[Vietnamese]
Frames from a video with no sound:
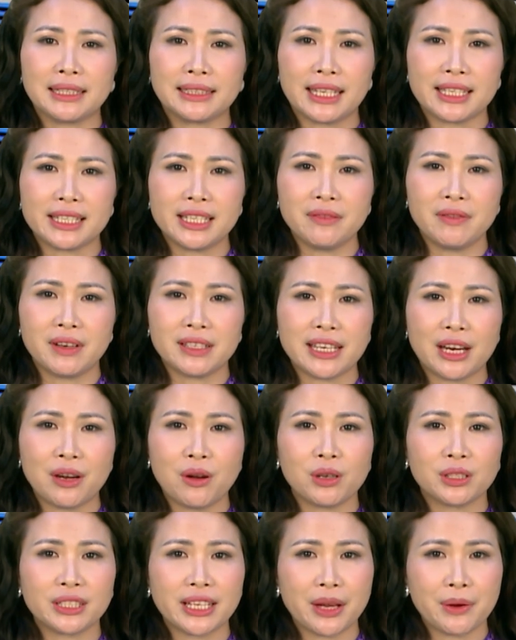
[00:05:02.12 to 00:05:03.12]
thạc sĩ Versa
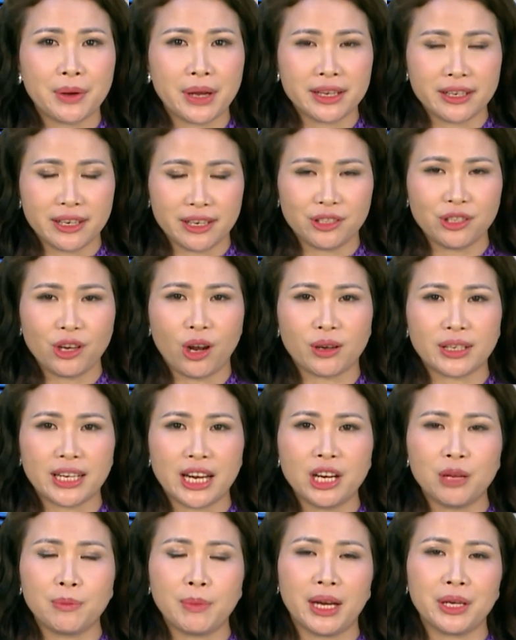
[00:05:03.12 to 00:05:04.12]
Hotel and Resort
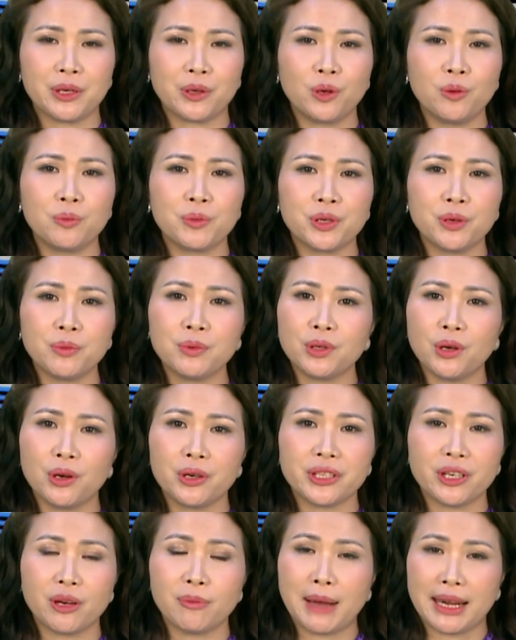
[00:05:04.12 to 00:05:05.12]
đã đồng hành cùng chúng
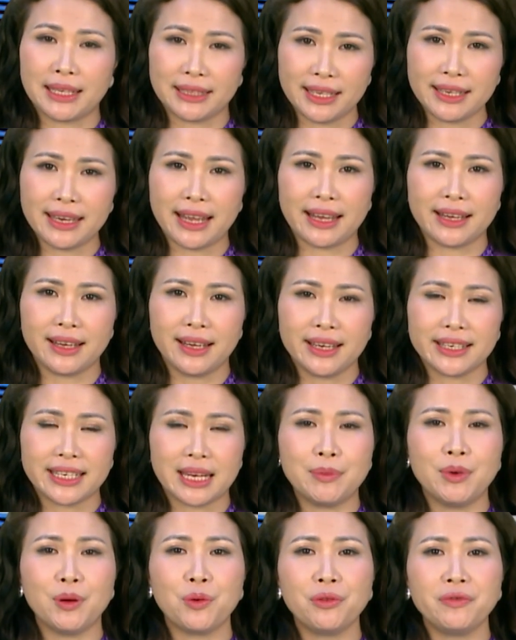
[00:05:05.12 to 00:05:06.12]
tôi trong bản tin này.
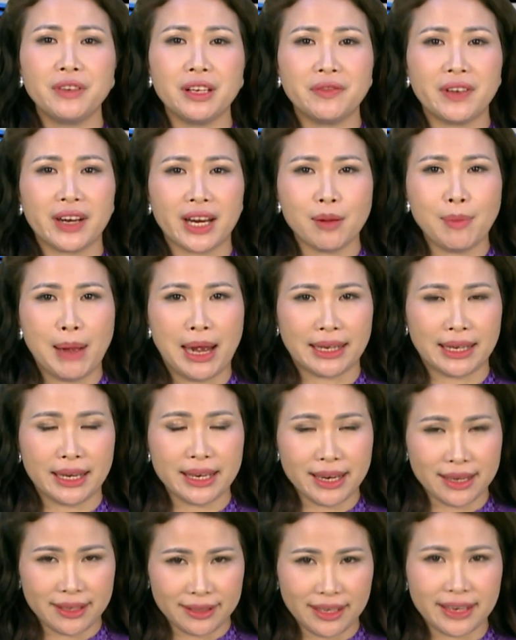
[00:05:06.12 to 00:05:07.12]
Cảm ơn quý vị và các bạn đã
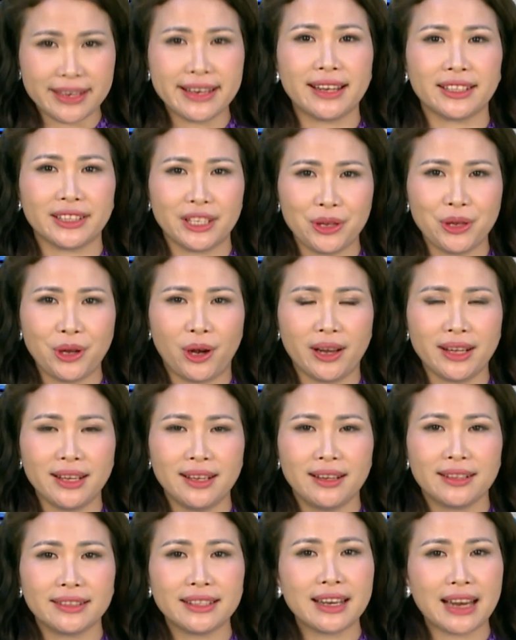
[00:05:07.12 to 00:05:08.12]
dành thời gian theo dõi.
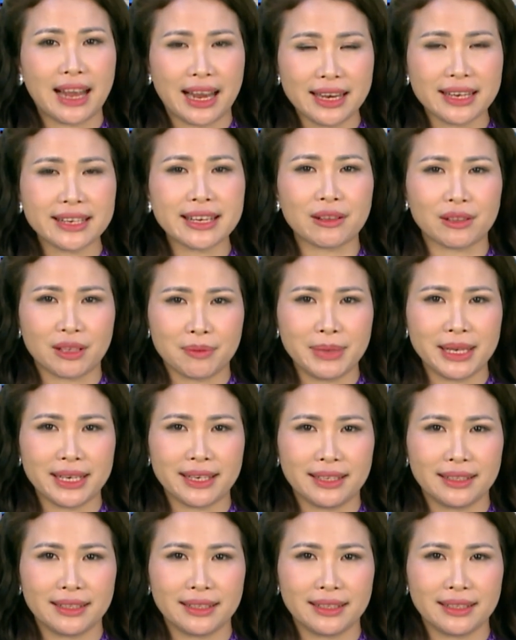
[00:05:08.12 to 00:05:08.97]
Thân ái, chào tạm biệt.